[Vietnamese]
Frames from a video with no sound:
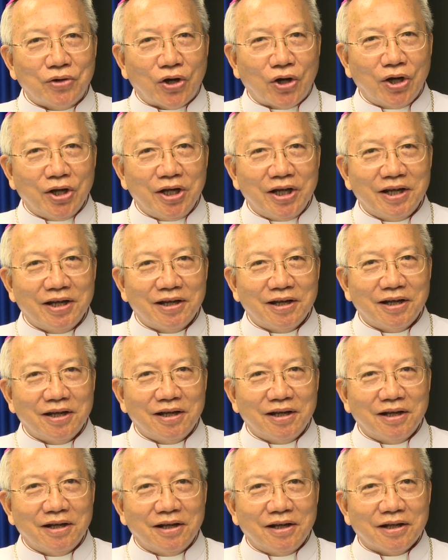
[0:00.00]
nói
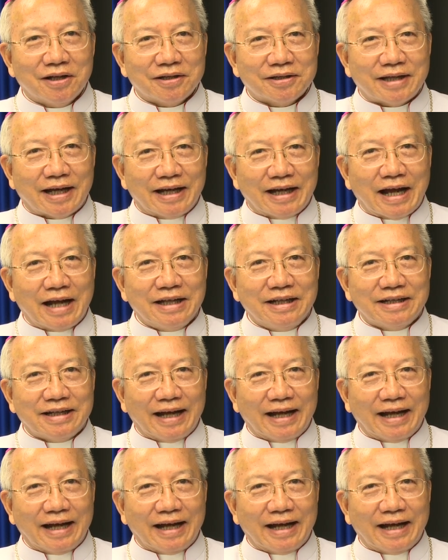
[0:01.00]
tại anh